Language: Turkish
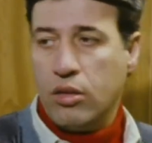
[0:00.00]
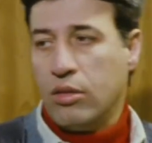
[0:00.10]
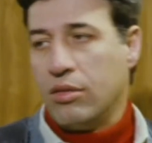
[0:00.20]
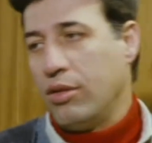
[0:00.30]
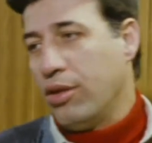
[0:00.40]

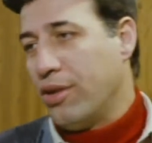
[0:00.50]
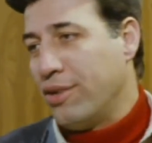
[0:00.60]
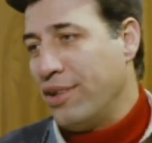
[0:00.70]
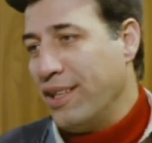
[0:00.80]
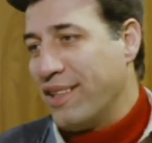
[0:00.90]
Yo,
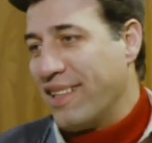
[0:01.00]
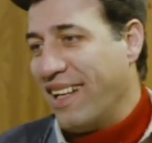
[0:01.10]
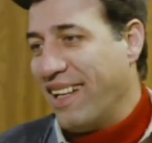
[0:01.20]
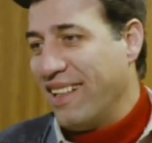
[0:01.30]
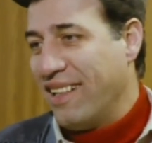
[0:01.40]

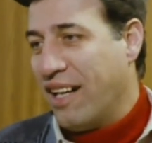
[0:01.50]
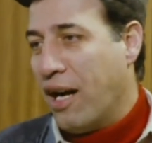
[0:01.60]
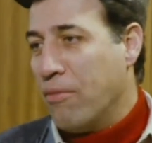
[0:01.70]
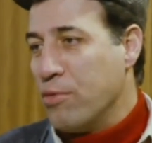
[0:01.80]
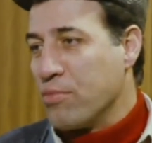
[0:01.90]
nerede?
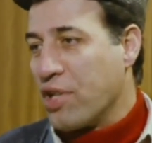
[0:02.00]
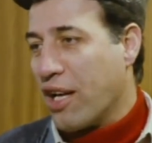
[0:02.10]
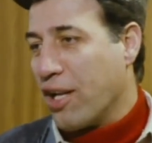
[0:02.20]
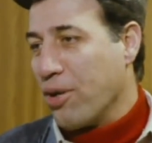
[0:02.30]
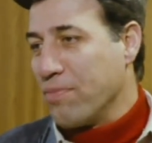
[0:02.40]
Hamum
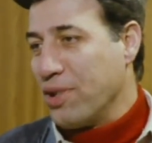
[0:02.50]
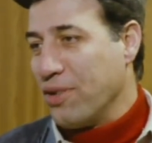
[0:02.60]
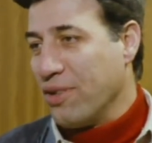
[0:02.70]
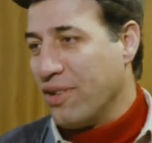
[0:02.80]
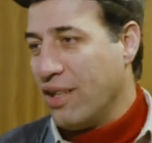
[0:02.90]
şarolap
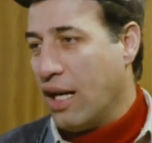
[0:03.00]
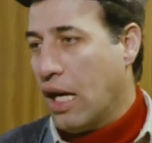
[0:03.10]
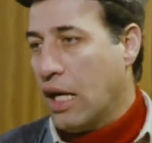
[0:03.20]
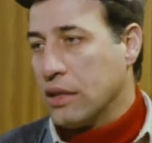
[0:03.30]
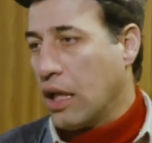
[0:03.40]
gidiyor.
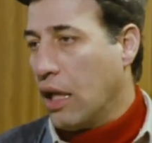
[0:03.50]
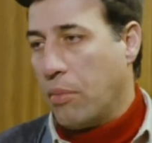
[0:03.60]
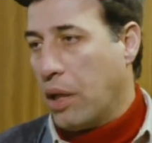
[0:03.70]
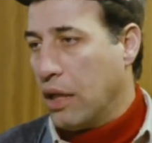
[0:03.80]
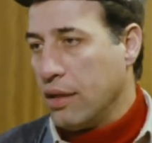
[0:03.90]
Ağız
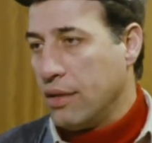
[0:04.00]
kalabalığı.